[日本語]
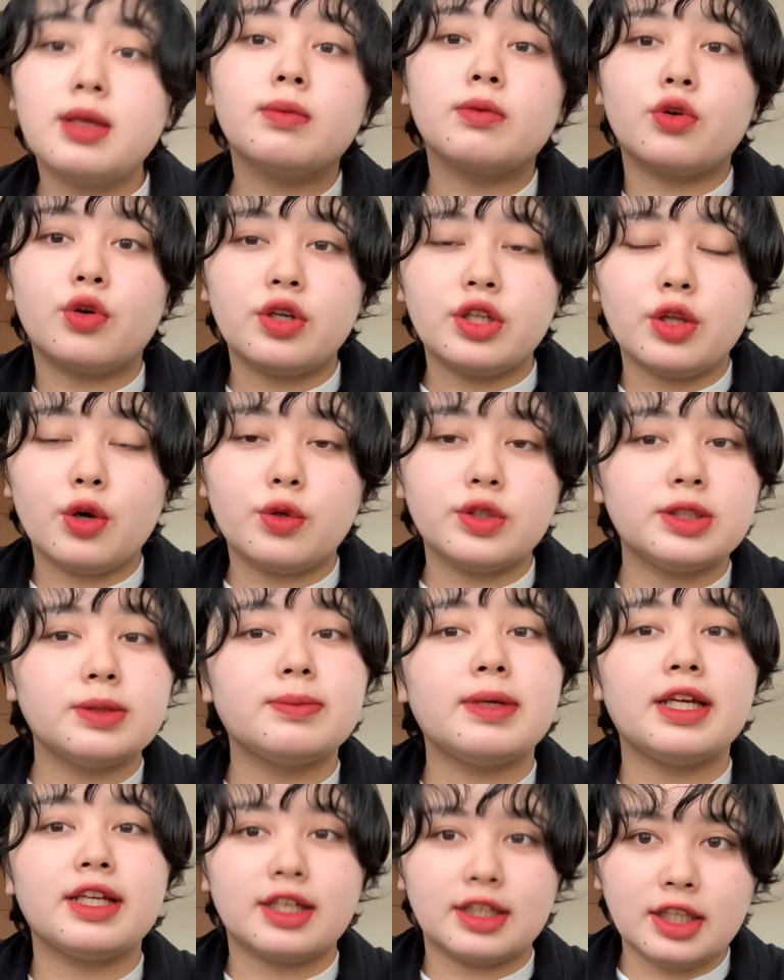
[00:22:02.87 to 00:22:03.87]
これでおし
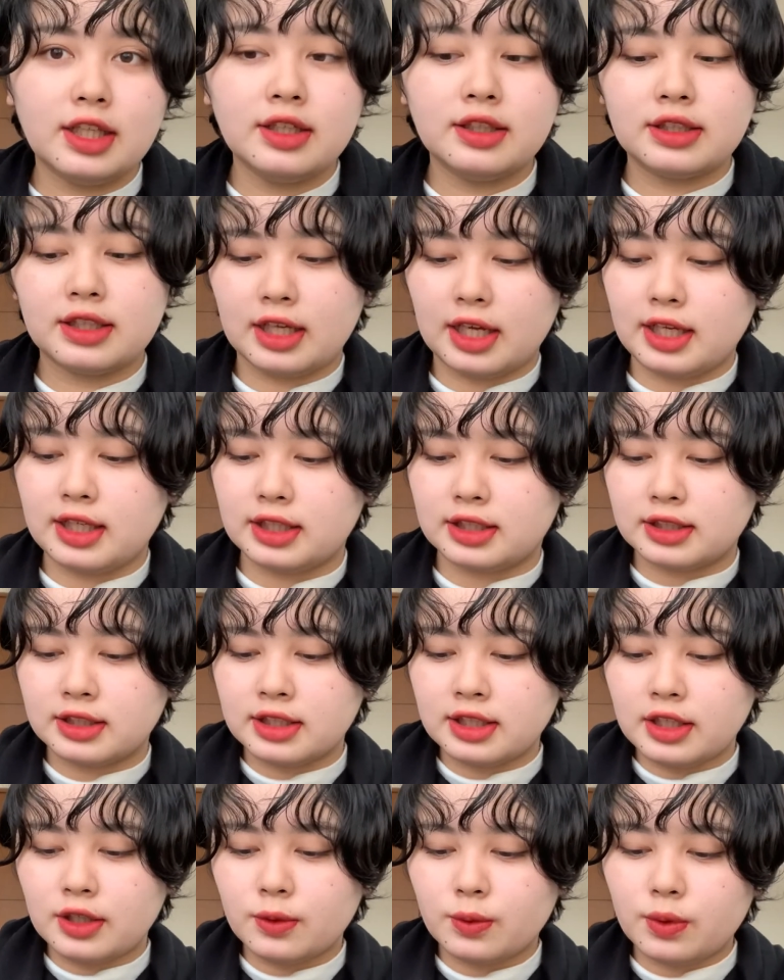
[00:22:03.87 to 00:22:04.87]
まいかなはい
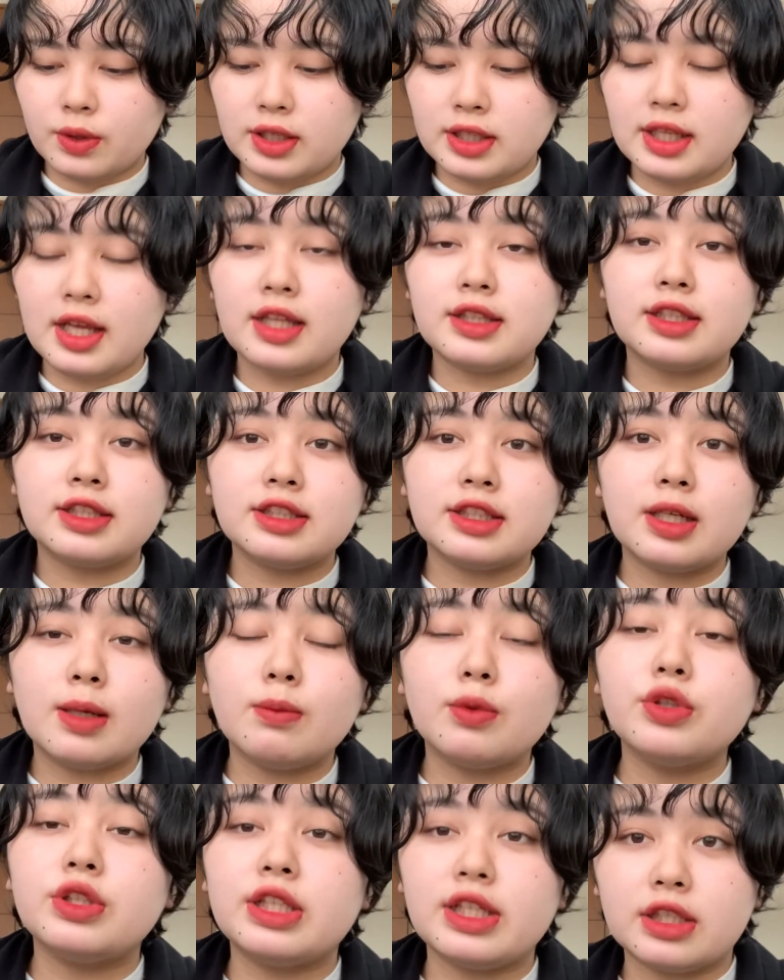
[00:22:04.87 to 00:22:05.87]
これで私が
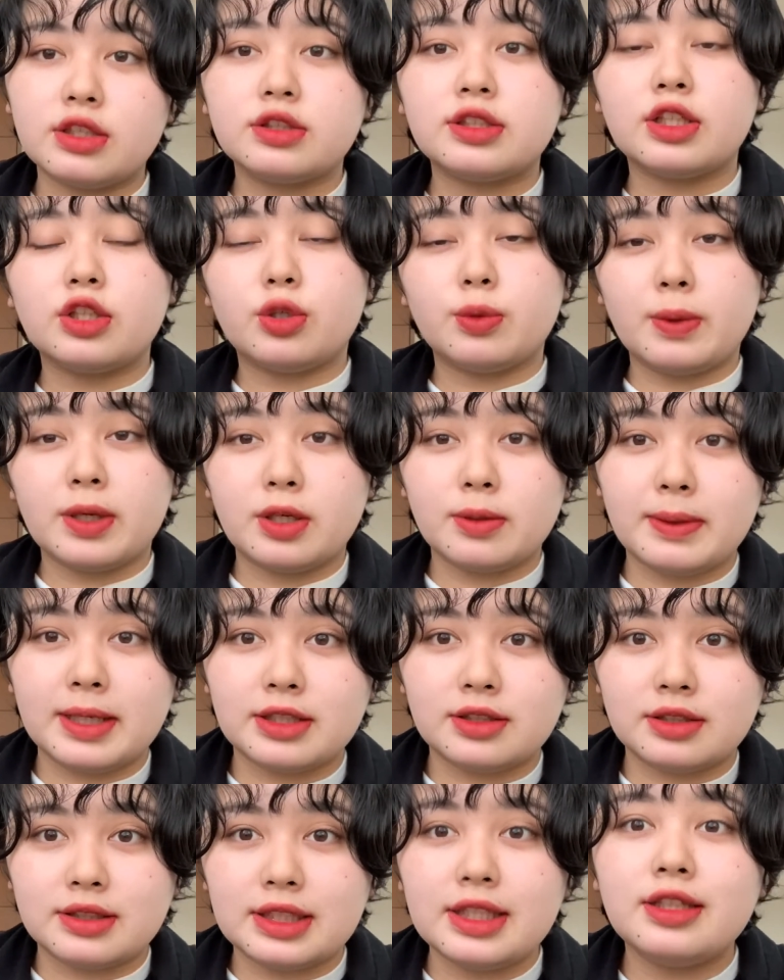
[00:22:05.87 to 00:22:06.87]
持っている
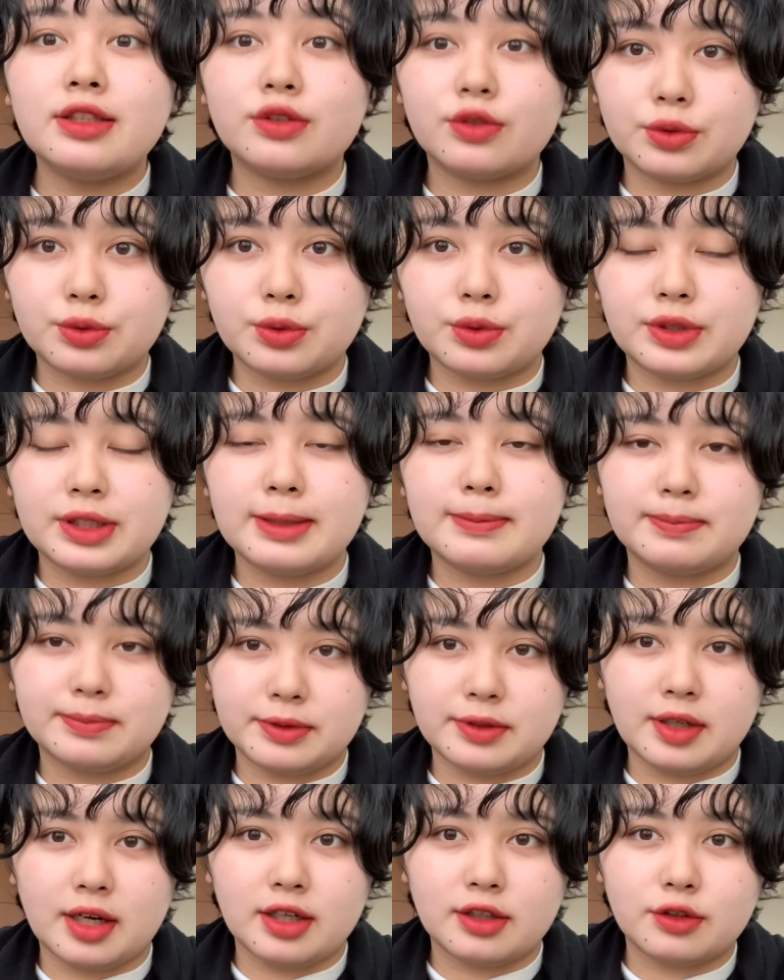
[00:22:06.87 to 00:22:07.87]
ゼロベルベットティントのリップ
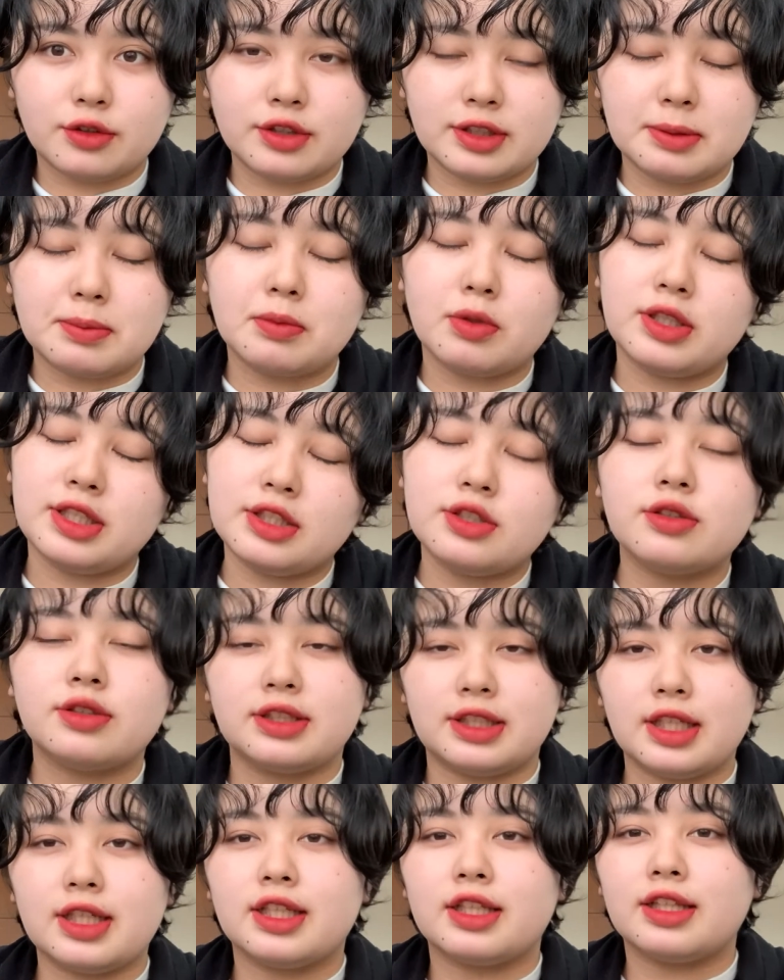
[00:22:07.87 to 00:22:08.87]
は以上
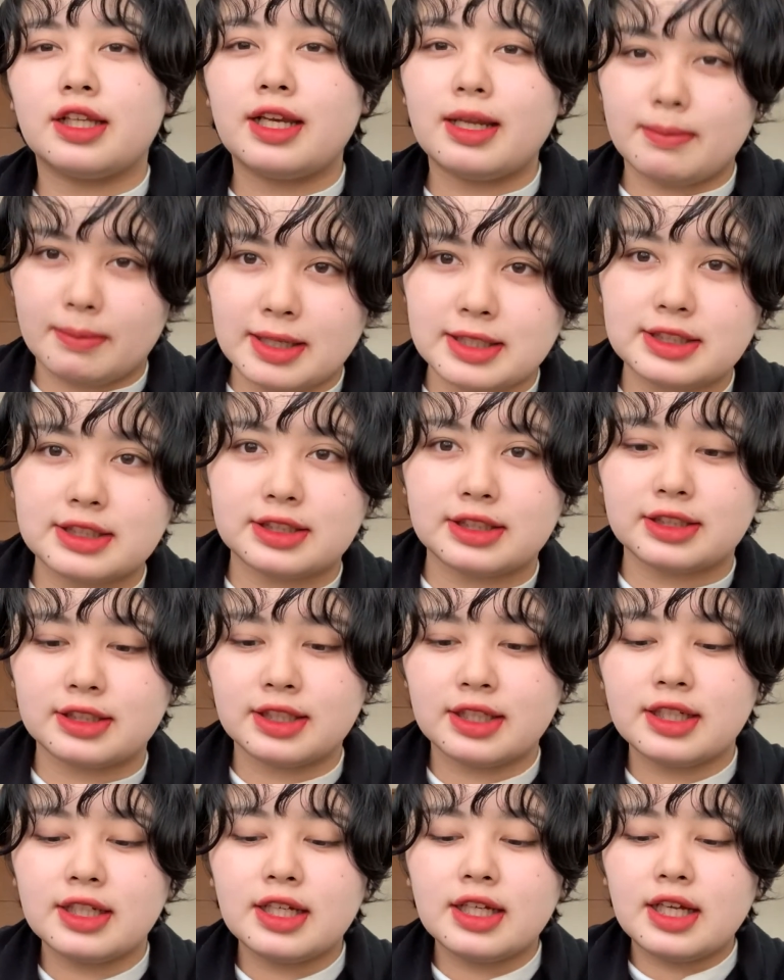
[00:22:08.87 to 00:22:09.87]
になります
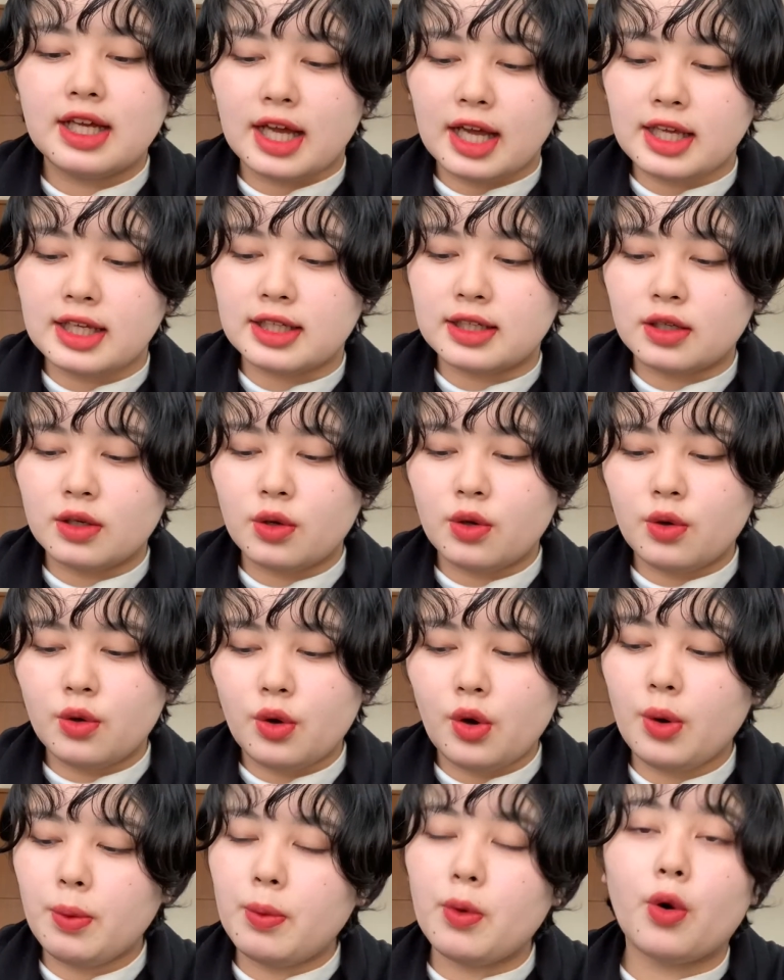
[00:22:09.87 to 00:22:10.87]
はい
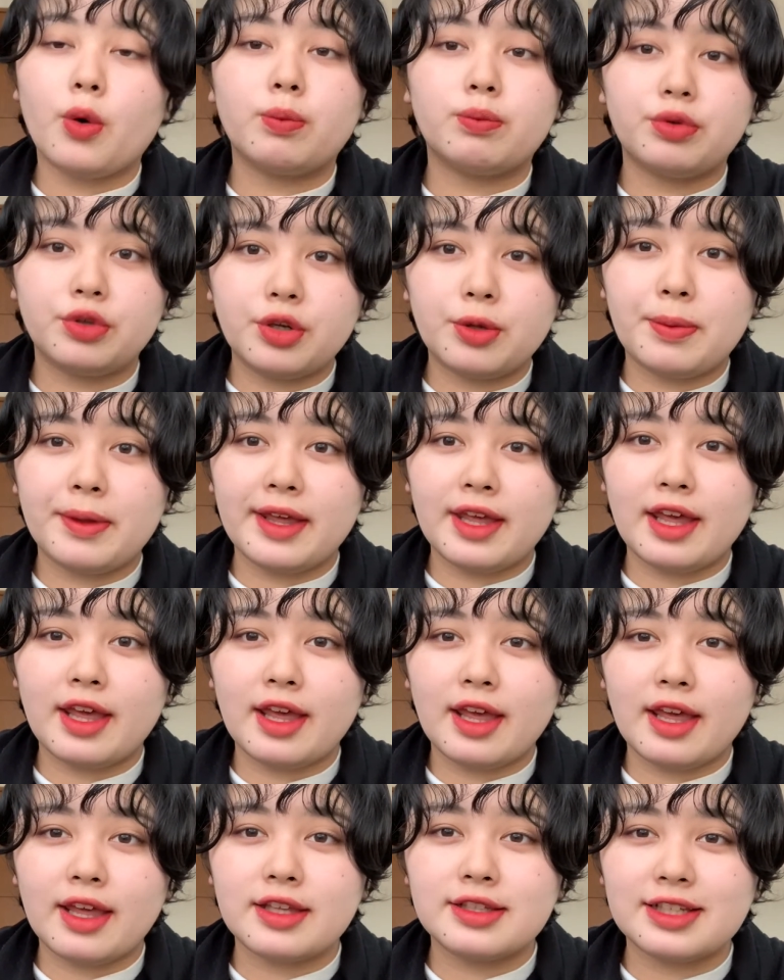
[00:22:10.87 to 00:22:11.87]
ほぼ
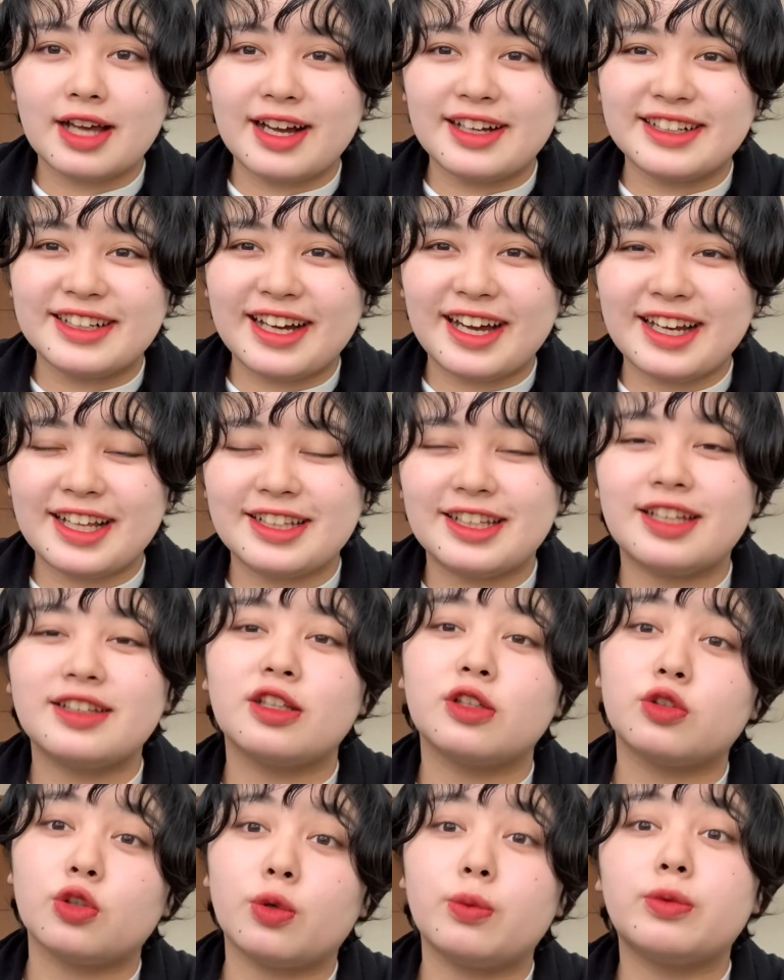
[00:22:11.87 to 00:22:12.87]
ブルベさんからだっ
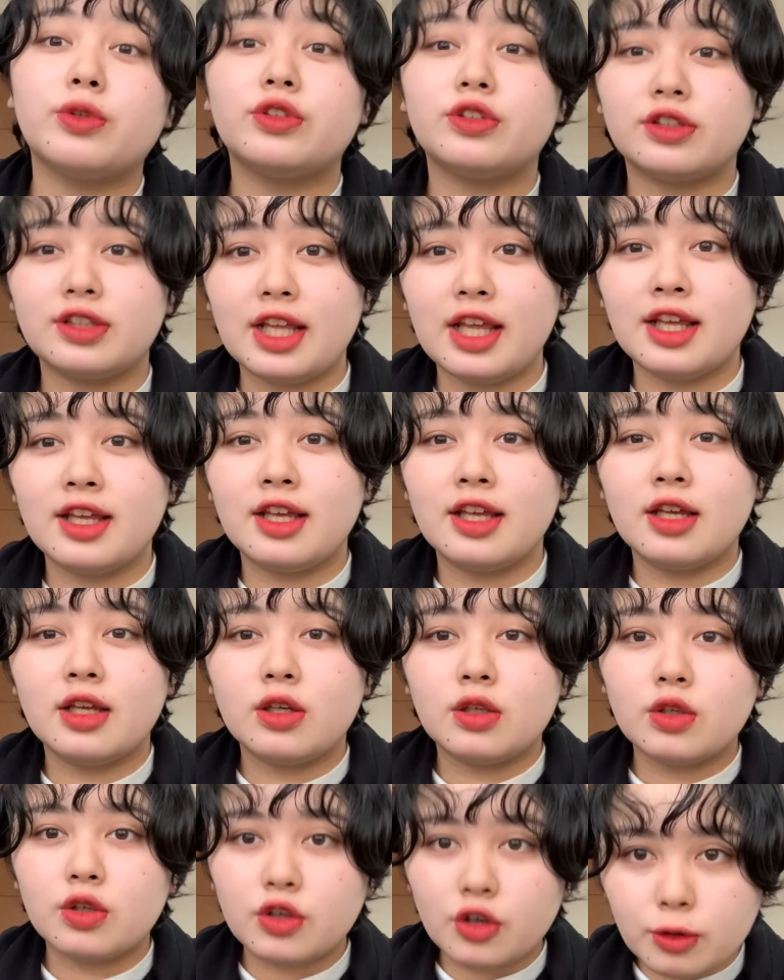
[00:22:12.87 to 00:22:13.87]
たと思うので
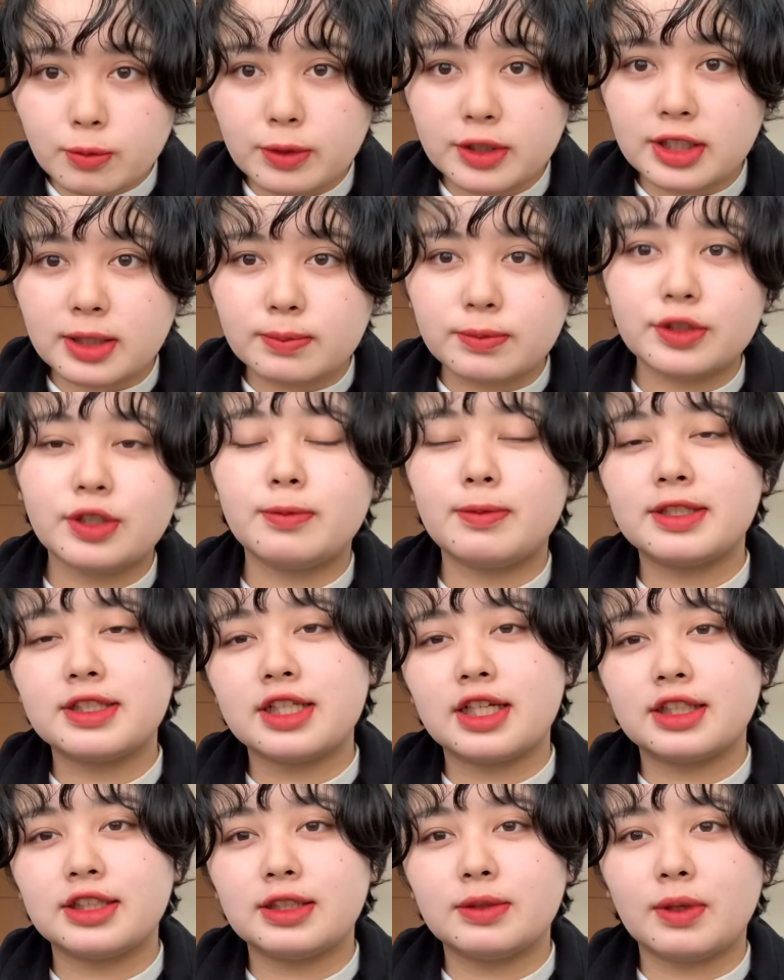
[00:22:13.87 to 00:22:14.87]
主にブルベ
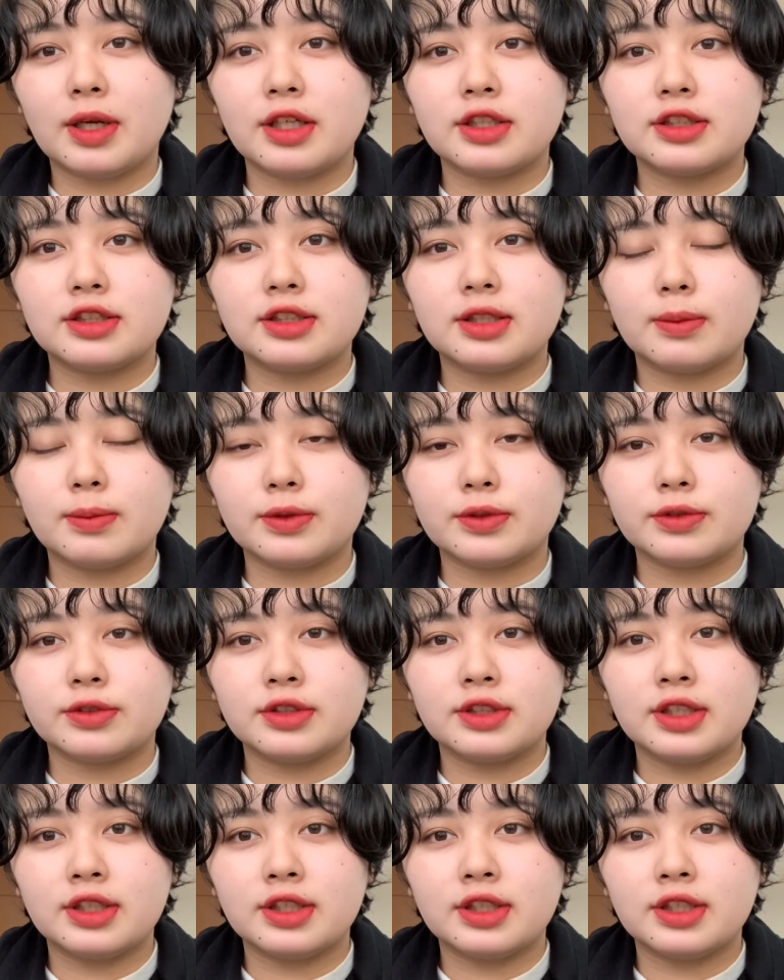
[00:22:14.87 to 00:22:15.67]
さんには多分